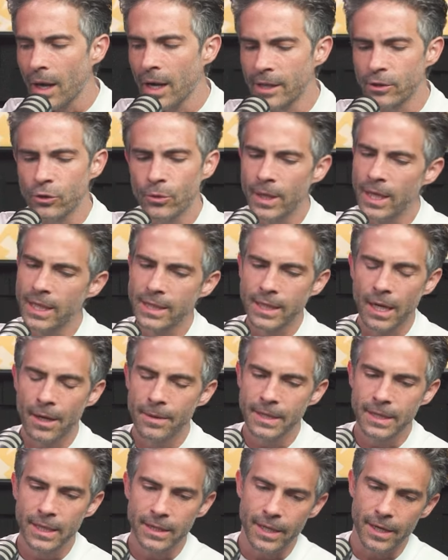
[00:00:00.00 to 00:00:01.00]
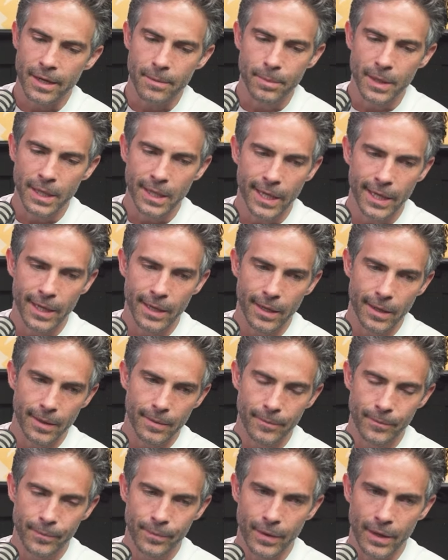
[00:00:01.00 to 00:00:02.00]
Las novelas cada vez que se
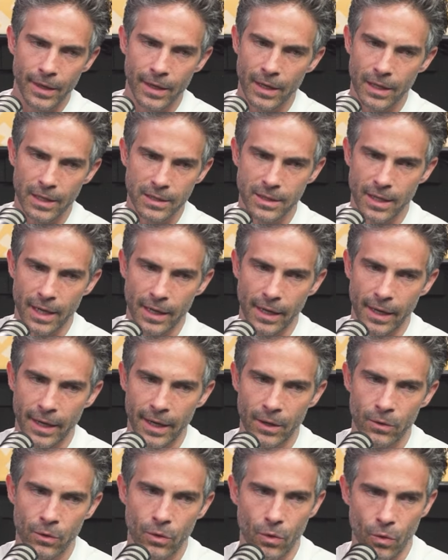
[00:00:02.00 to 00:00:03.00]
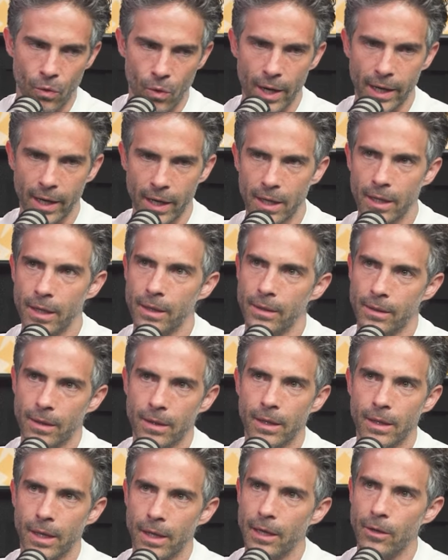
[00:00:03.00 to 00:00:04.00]
repiten en el extranjero o aquí
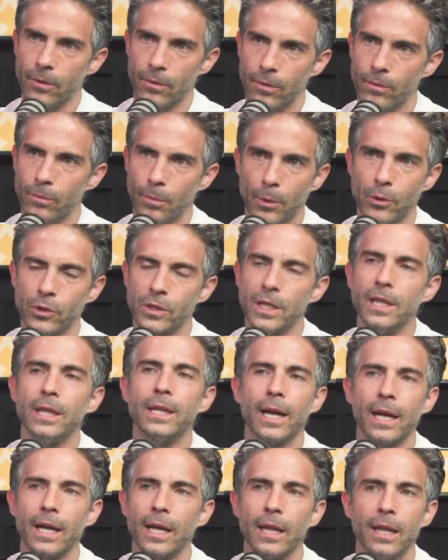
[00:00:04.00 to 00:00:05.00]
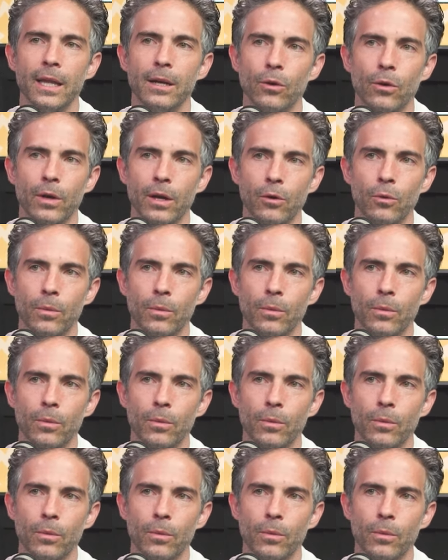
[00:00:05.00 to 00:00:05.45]
tienen un porcentaje de lo que